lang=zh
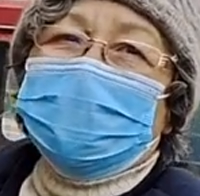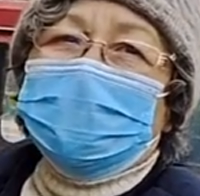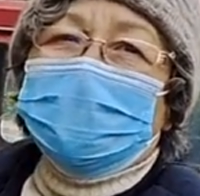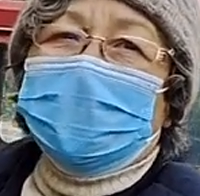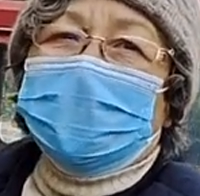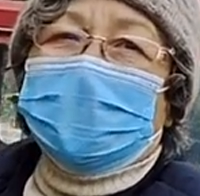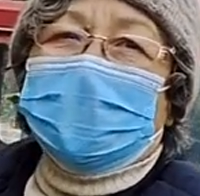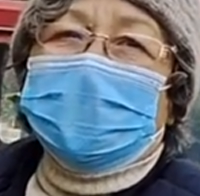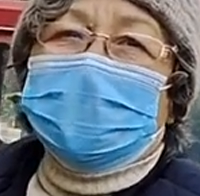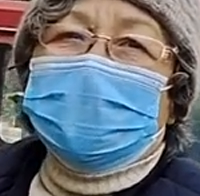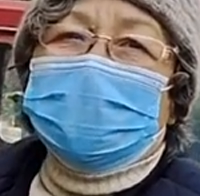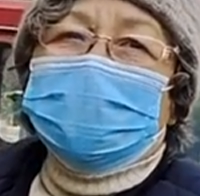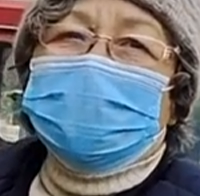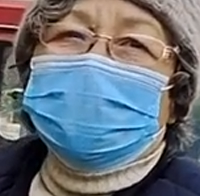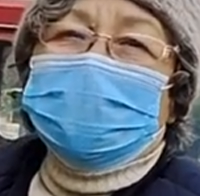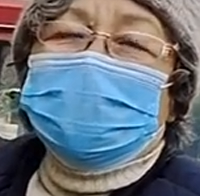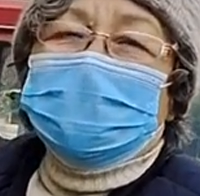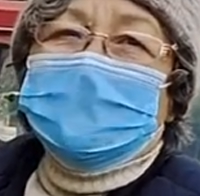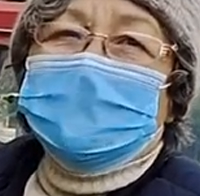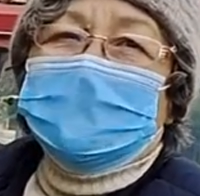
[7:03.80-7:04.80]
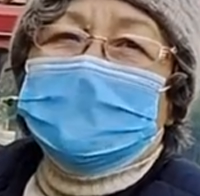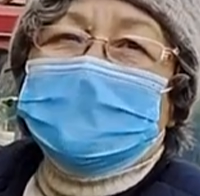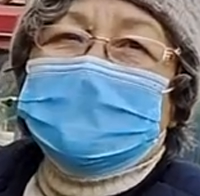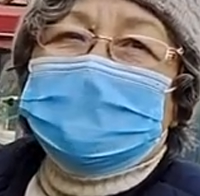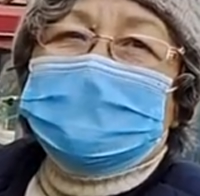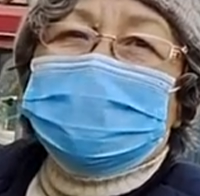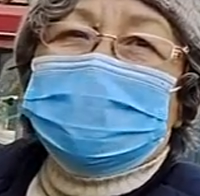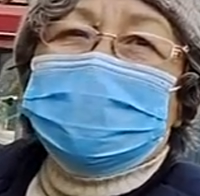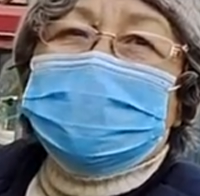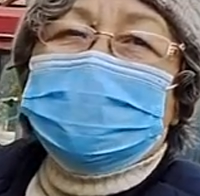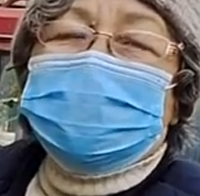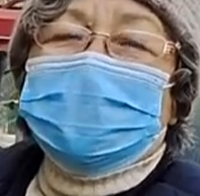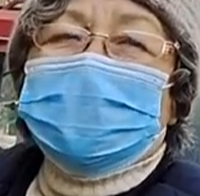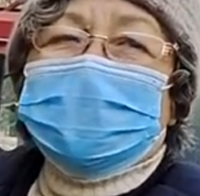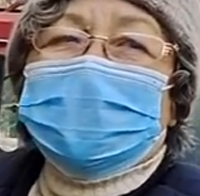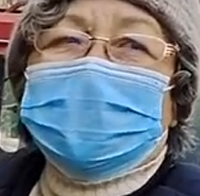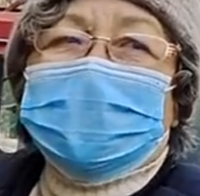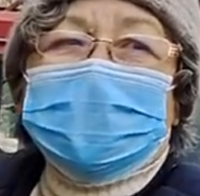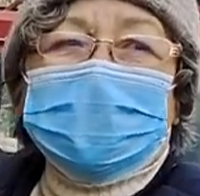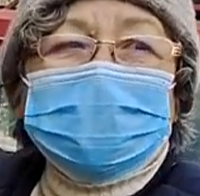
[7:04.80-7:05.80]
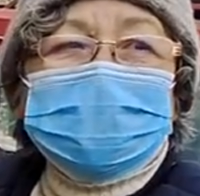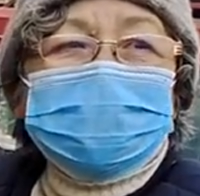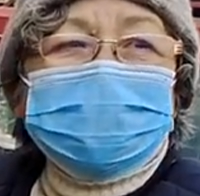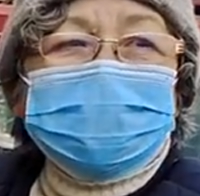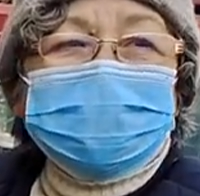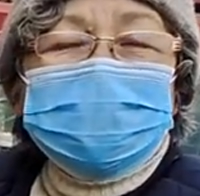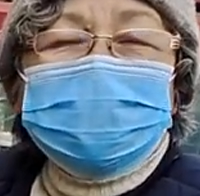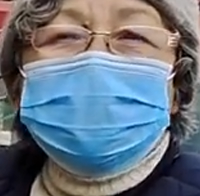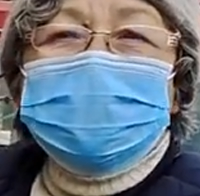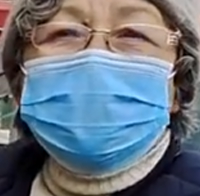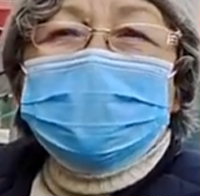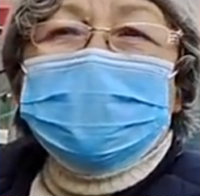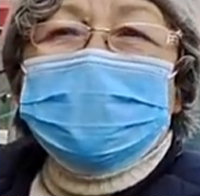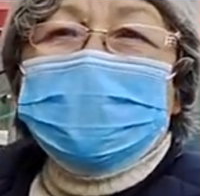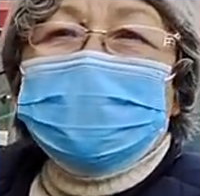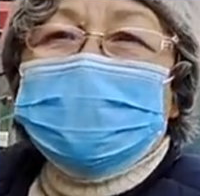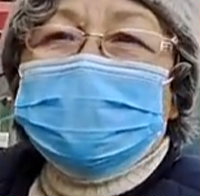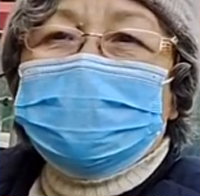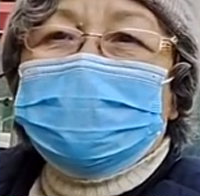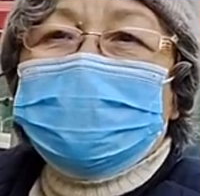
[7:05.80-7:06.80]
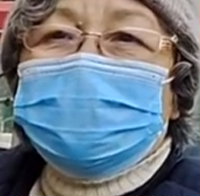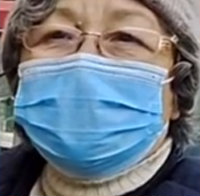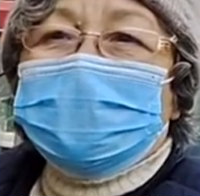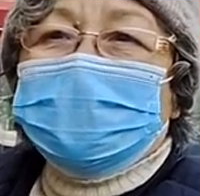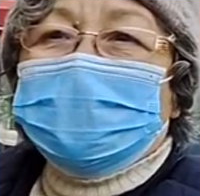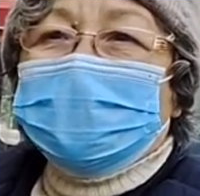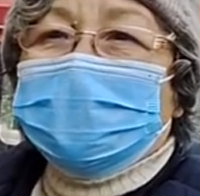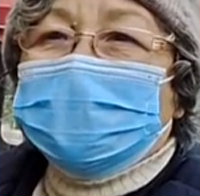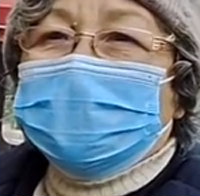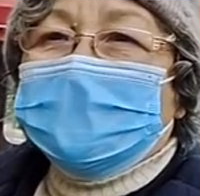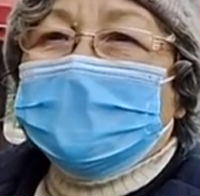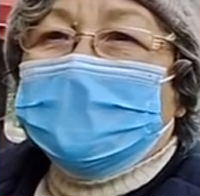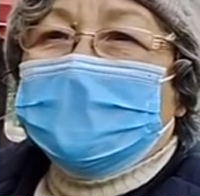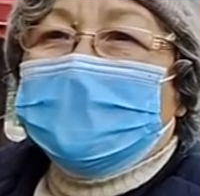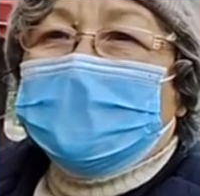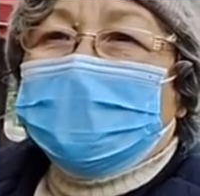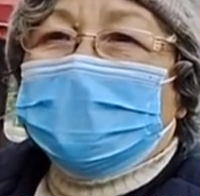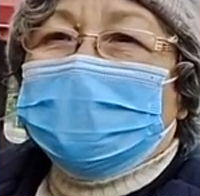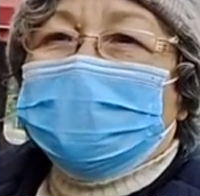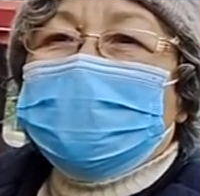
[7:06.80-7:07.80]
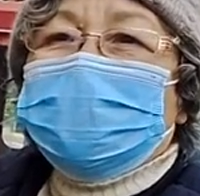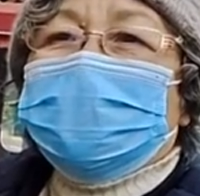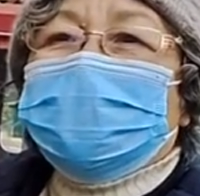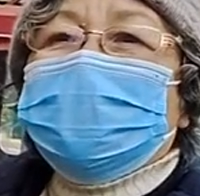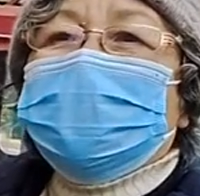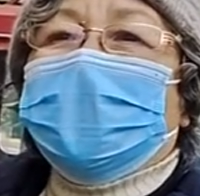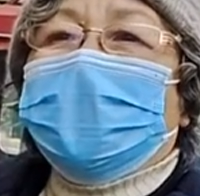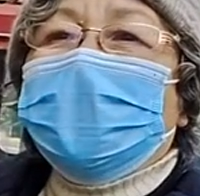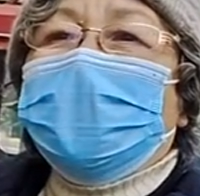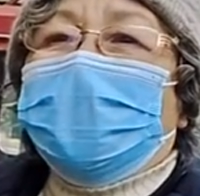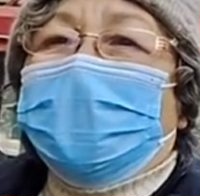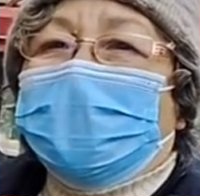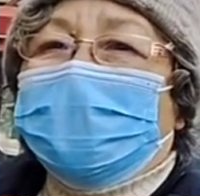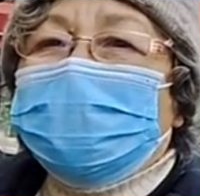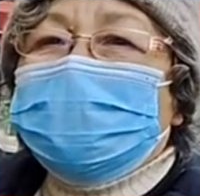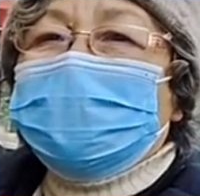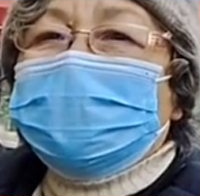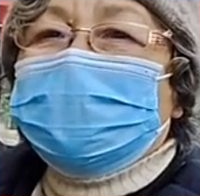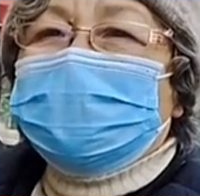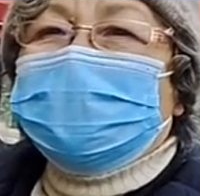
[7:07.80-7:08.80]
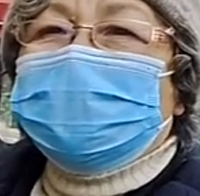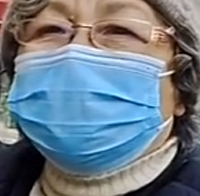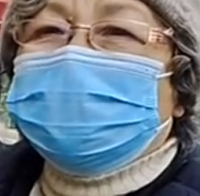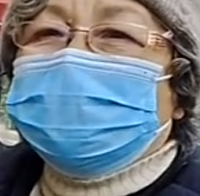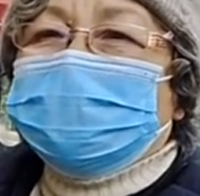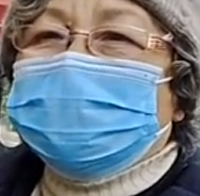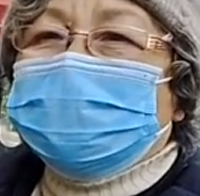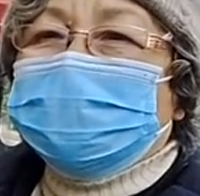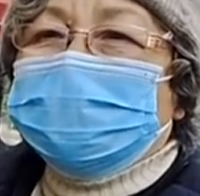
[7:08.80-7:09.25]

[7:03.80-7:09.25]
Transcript: 便多了。对，这是一个，反正一个就是，嗯，像银行这都